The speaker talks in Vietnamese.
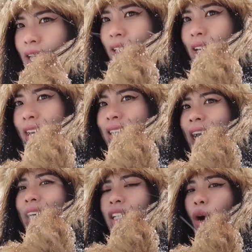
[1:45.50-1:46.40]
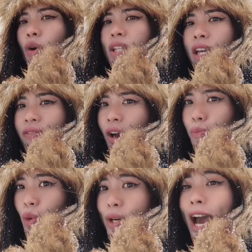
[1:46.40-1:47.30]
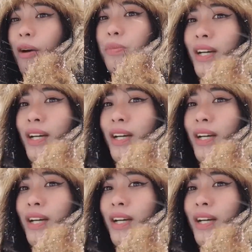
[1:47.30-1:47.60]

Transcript: nè cây cối thì vào mùa đông á